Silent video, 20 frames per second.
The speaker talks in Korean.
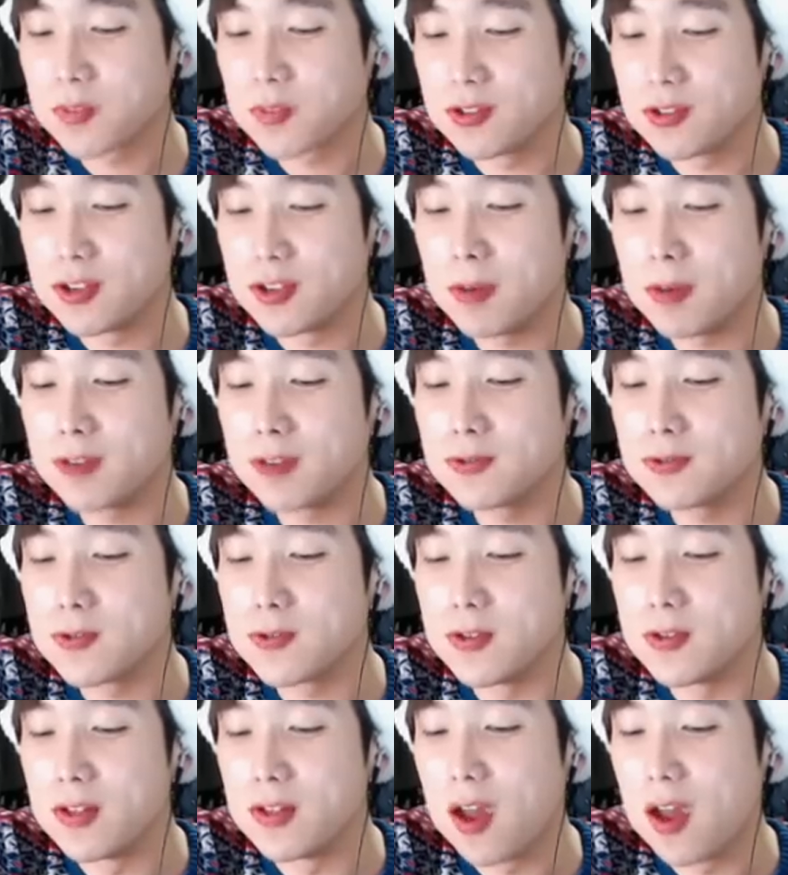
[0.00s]
제
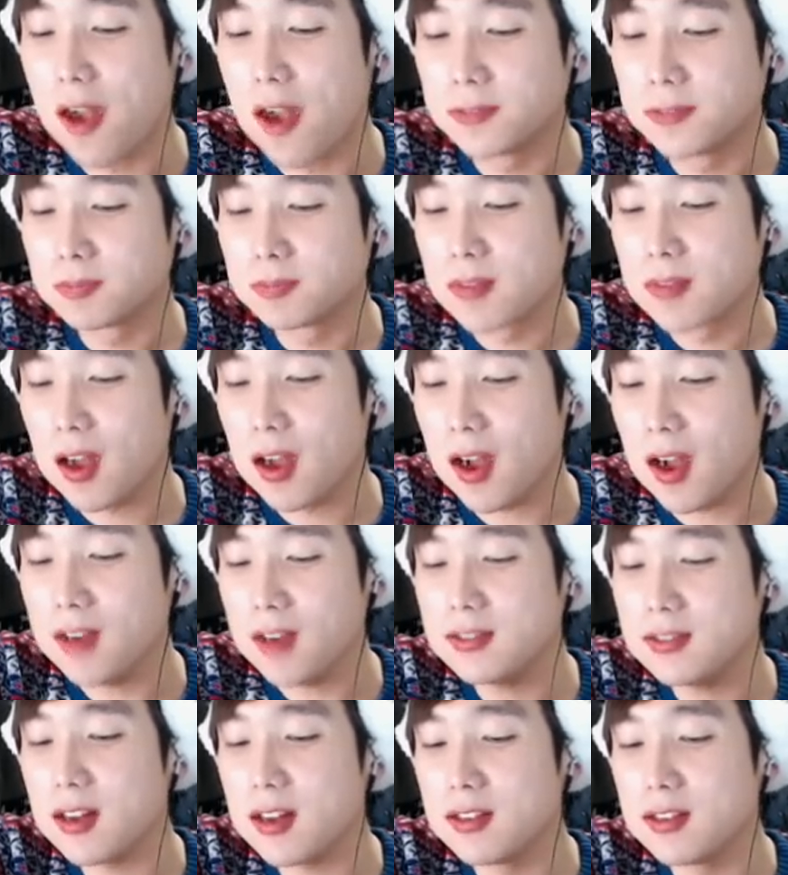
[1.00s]
방송은
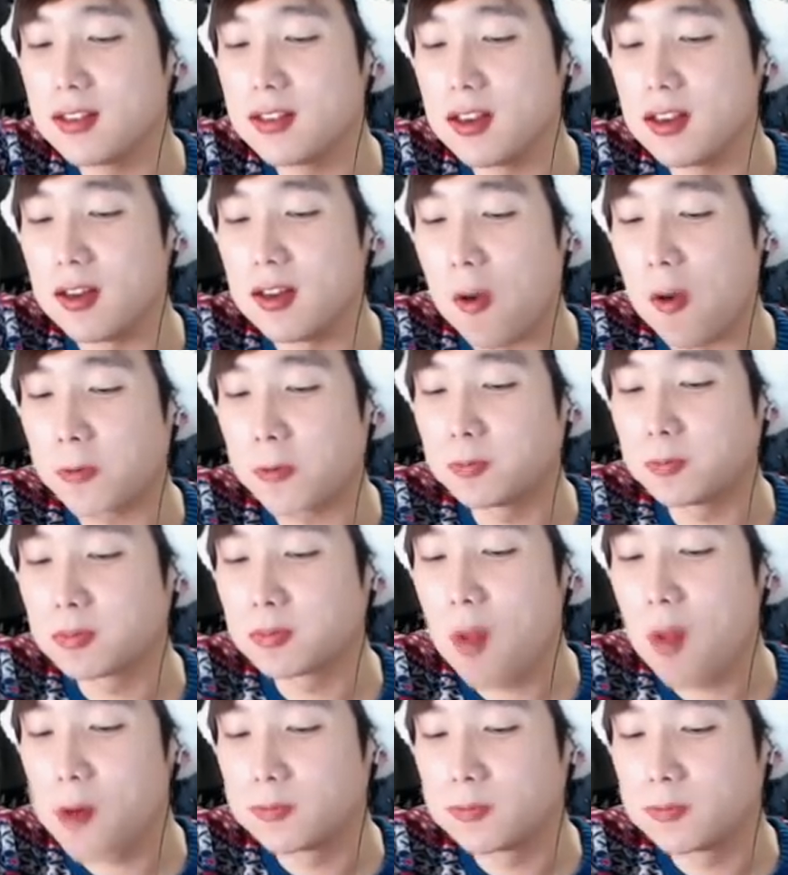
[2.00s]
항상 이게
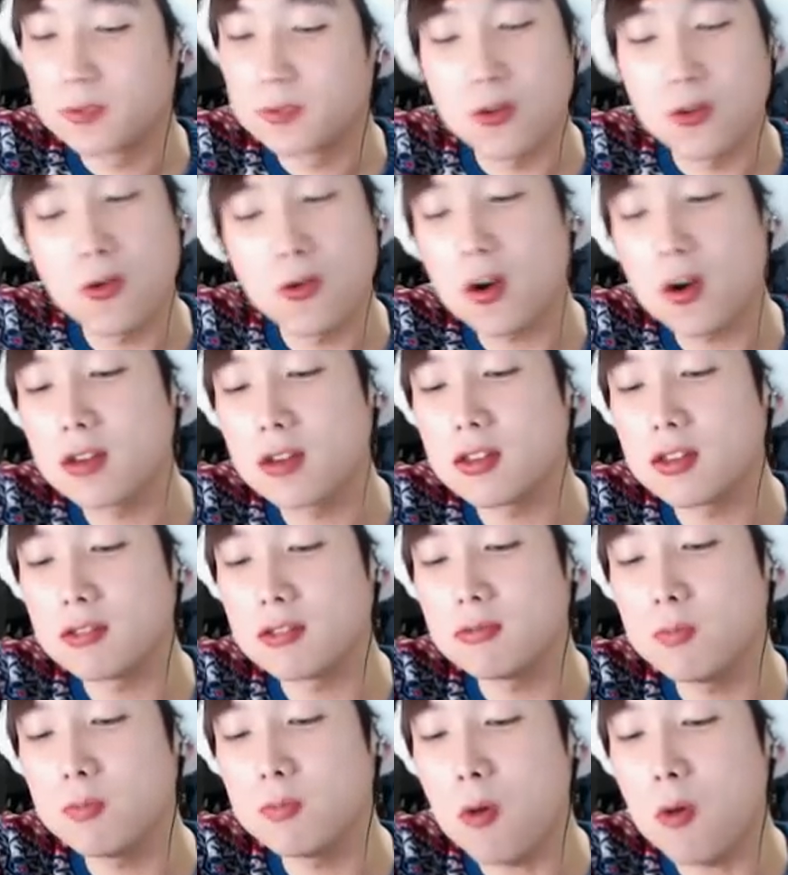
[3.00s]
저거가 이렇게
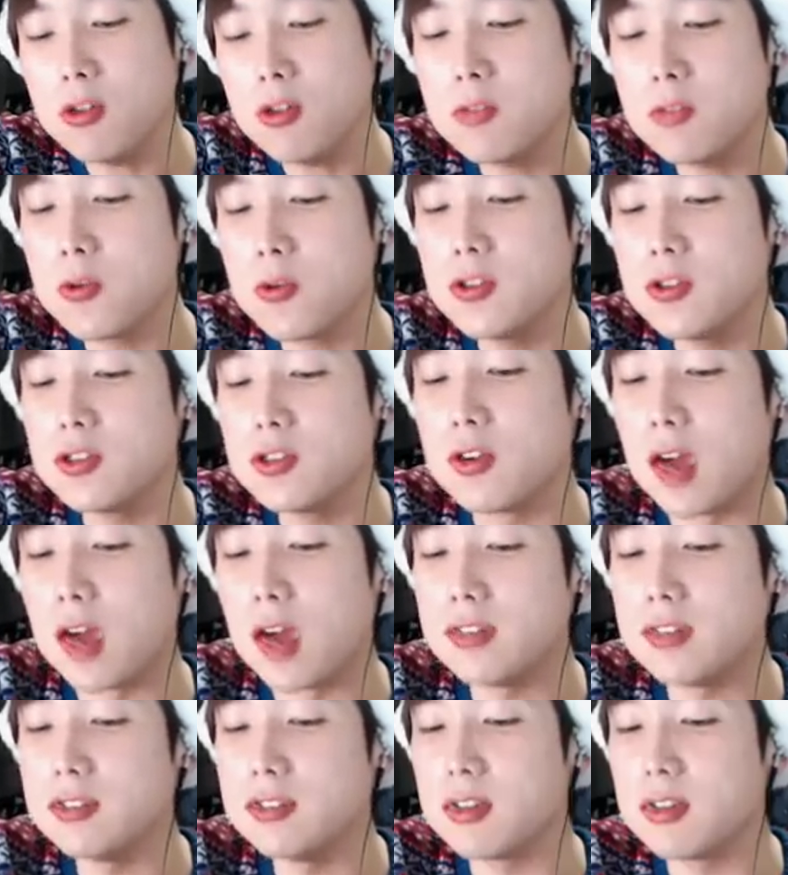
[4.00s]
뻔히 보이는 건
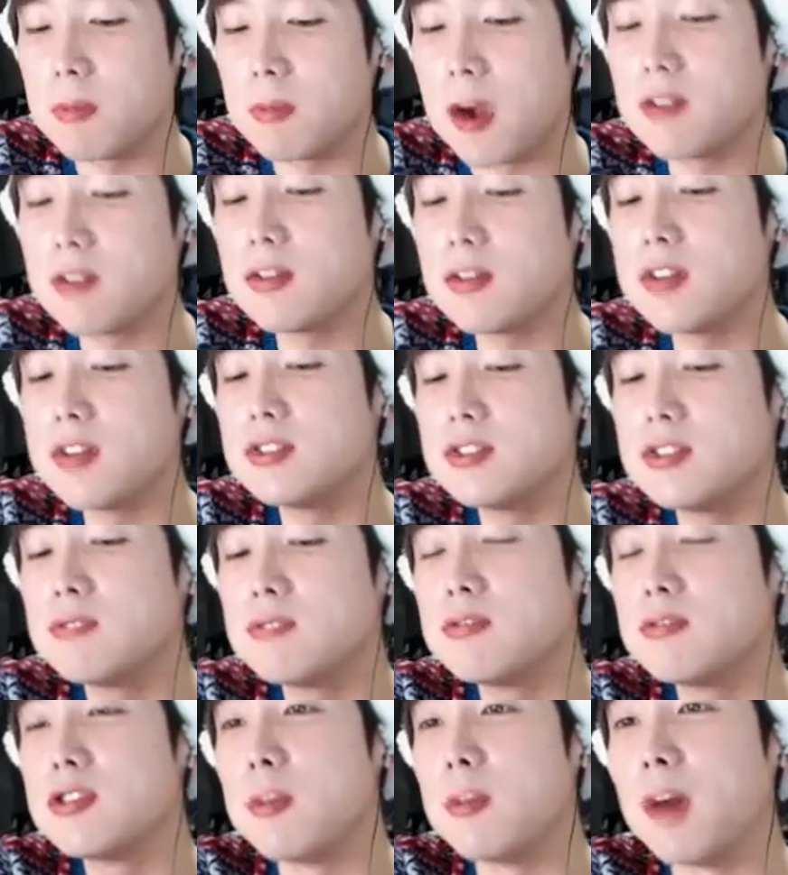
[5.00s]
아닌데 발견하시는
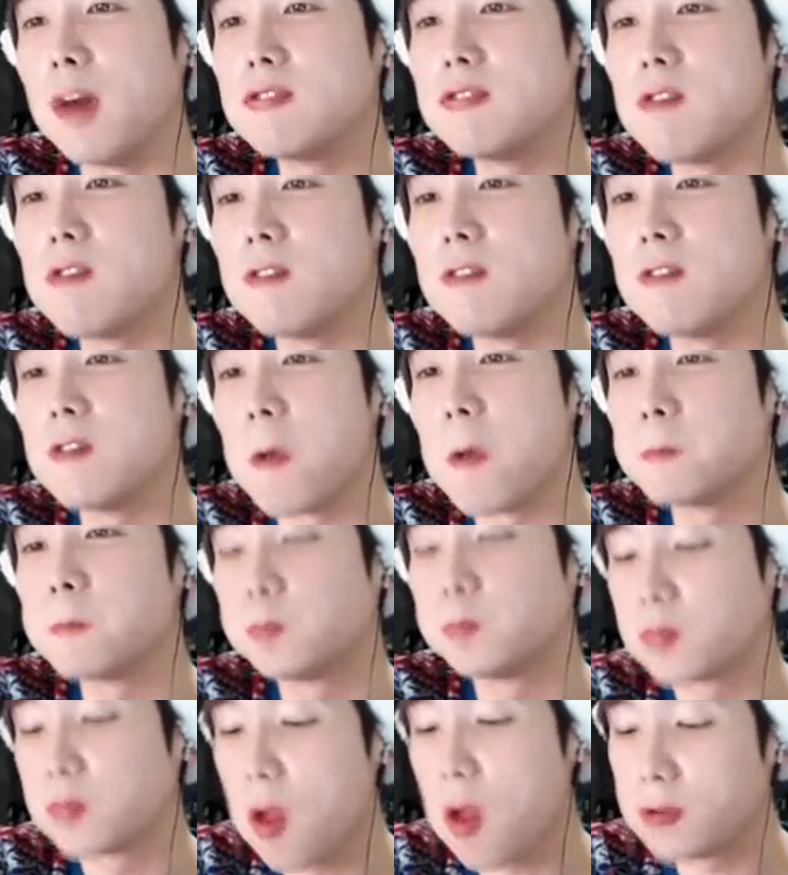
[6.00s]
분들이 많은 것 같아.
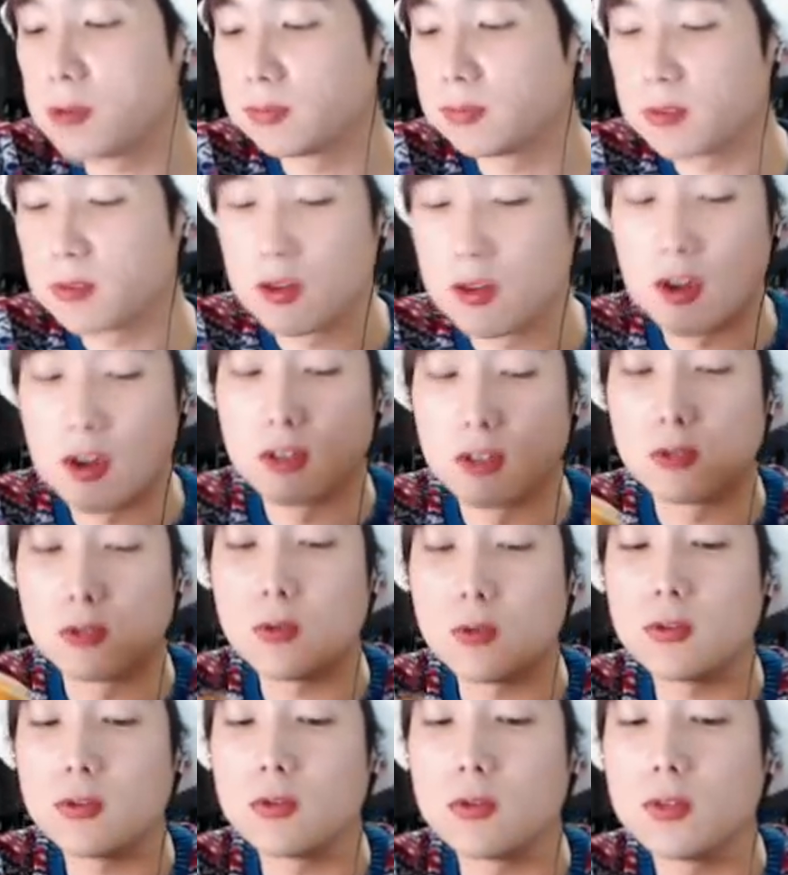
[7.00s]
이렇게 해서
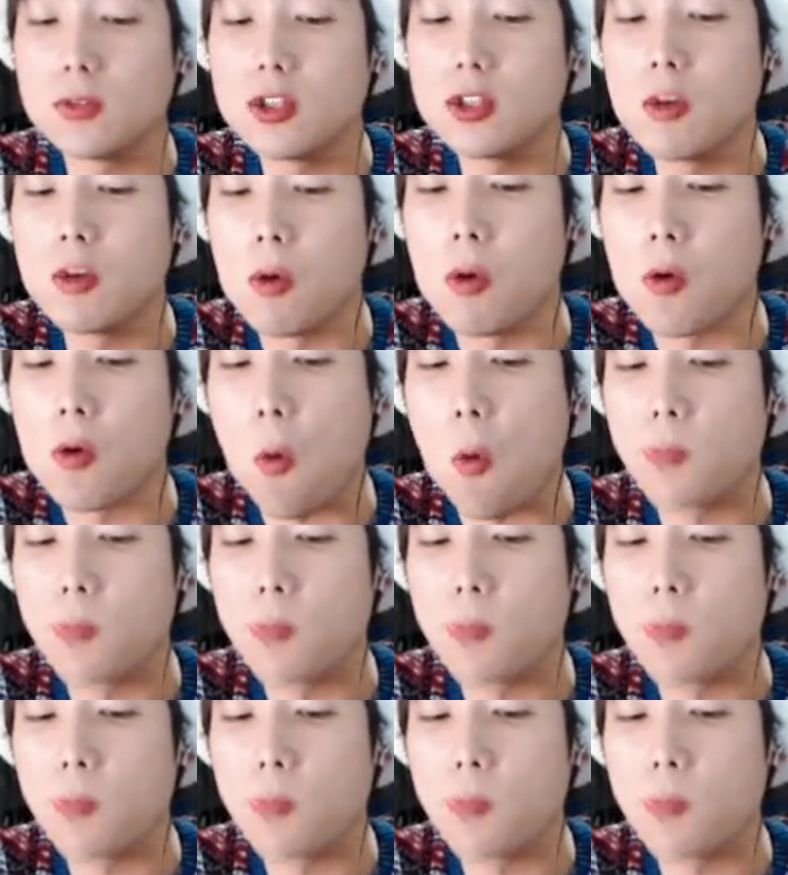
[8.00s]
소스 또 찍어 먹고.